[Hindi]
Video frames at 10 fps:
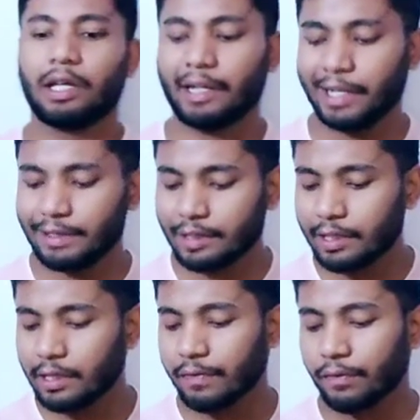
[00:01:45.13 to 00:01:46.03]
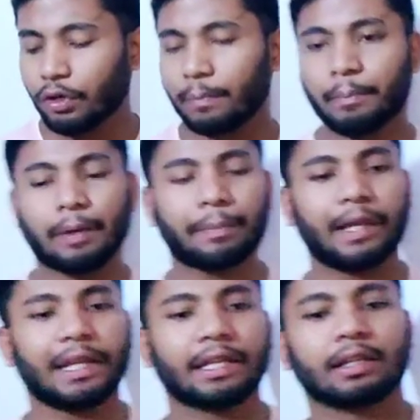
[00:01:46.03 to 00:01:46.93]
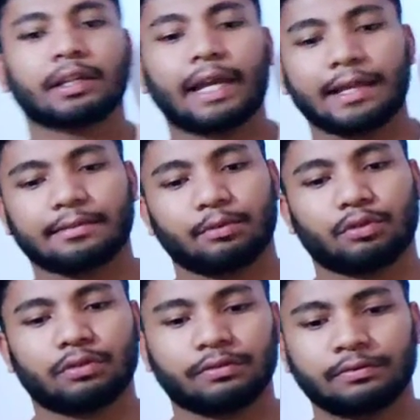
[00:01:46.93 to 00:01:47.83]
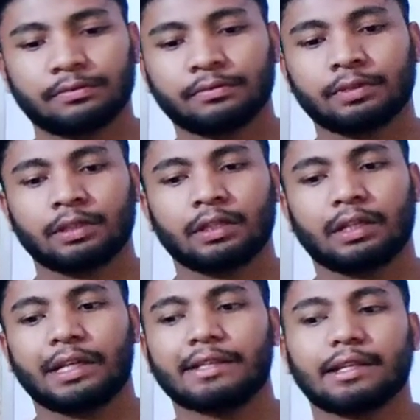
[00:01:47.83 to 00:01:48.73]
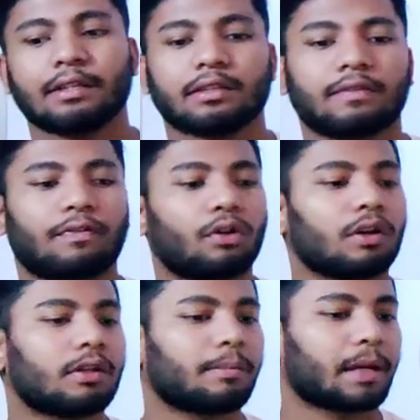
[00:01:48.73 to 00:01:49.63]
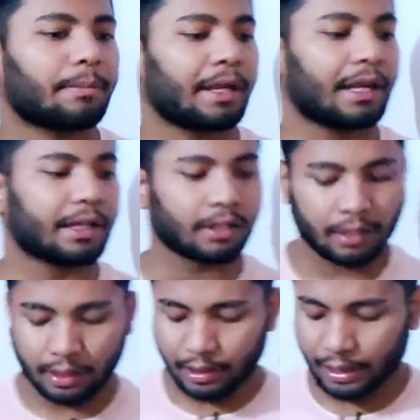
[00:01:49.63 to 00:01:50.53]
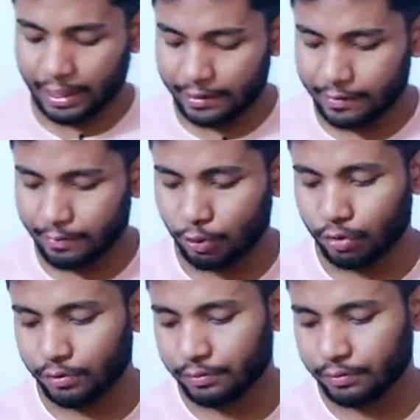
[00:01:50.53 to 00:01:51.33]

रीजंस फॉर प्रिपेयरिंग कैश बुक रीजंस फॉर प्रिपेयरिंग कैश बुक